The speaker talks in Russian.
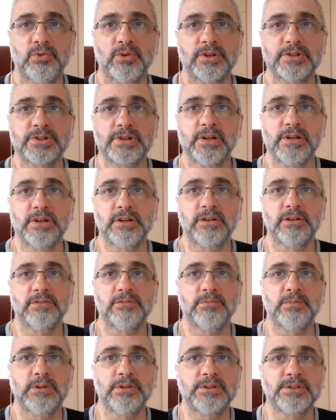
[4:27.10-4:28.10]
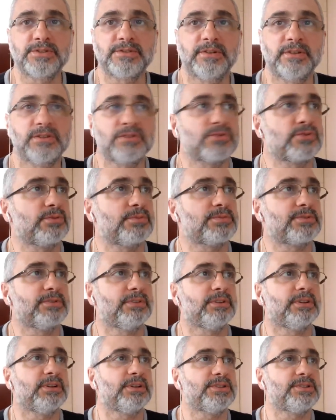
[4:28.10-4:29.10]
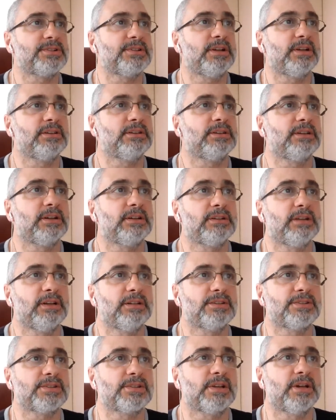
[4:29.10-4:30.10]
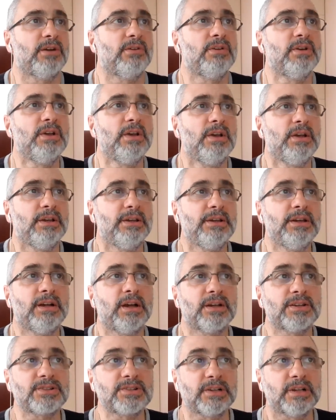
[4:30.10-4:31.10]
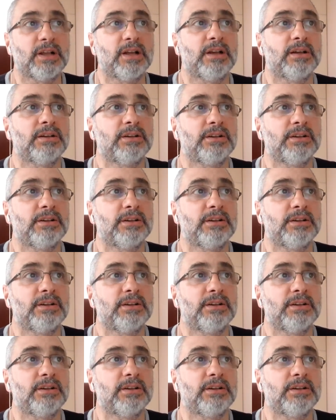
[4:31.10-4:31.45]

у отшельников были свои собственные крестьяне тогда, не знаю. И осла,